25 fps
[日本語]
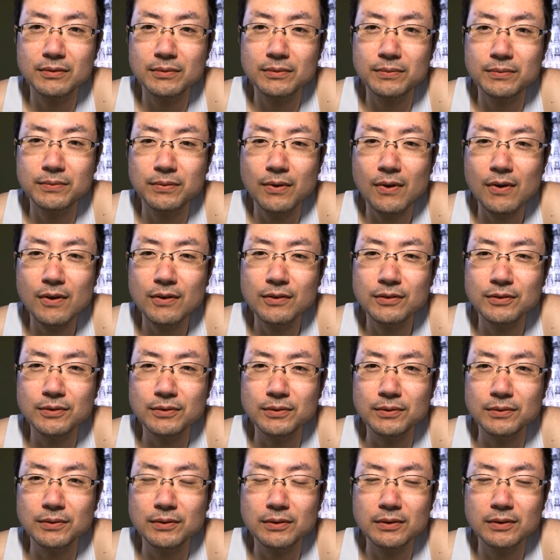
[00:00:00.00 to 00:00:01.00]

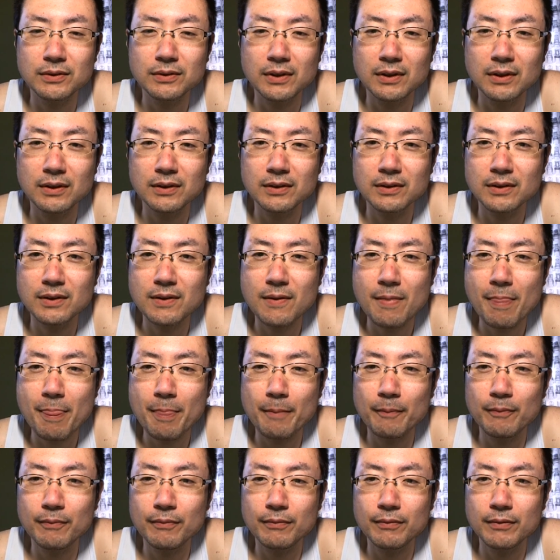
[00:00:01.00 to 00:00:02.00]
フォー
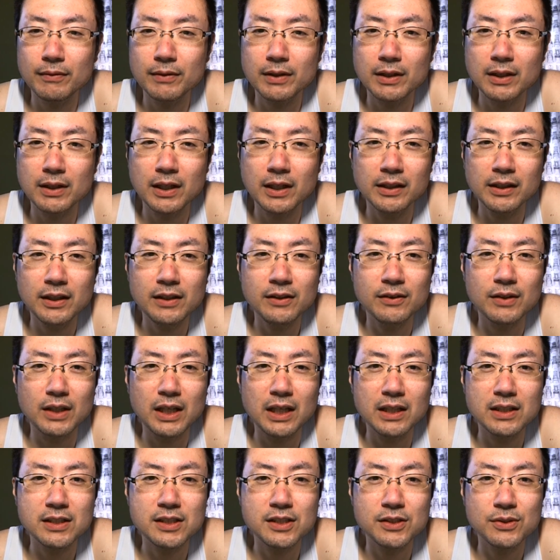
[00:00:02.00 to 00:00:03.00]
かなり
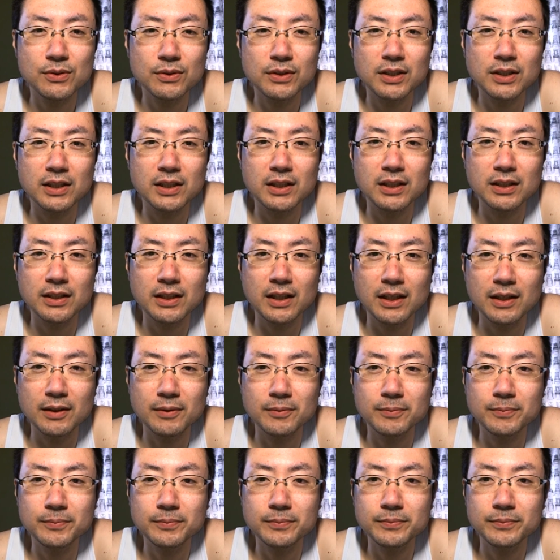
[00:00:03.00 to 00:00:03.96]
のアンチ状態だね